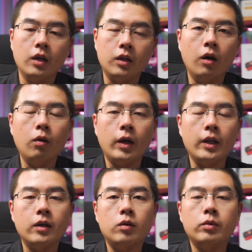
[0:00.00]
那后
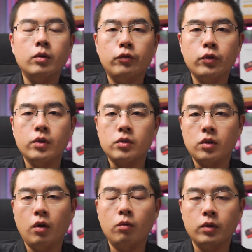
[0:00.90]
来呢 ，GoPro Fusion
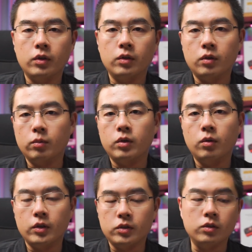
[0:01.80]
之后呢
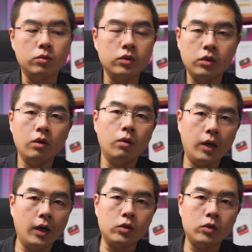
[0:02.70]
，GoPro 啊紧随其后啊，